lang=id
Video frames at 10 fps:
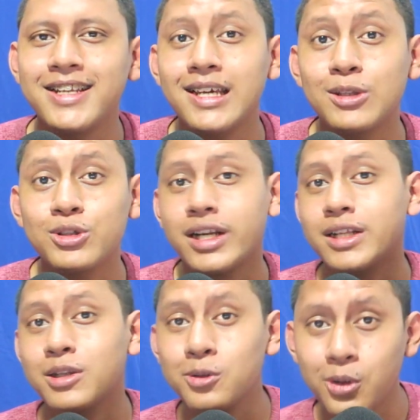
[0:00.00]
jadi itu
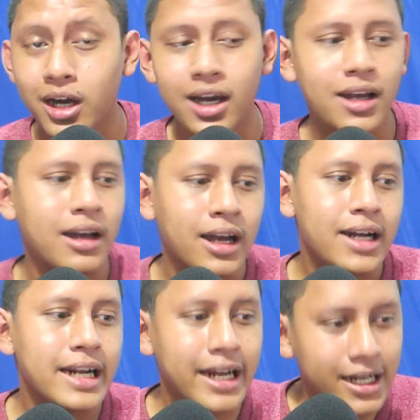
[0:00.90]
syarat kedua
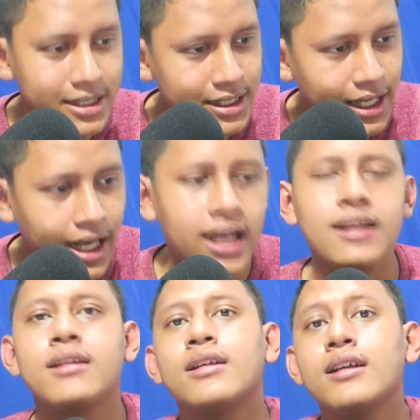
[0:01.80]
dan yang
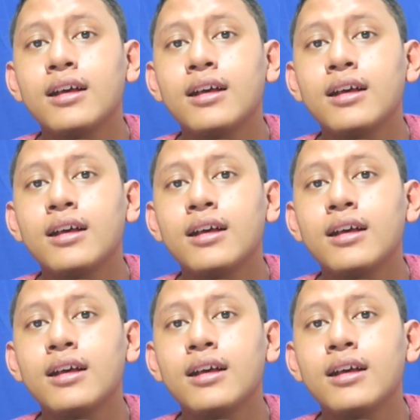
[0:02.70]
ketiga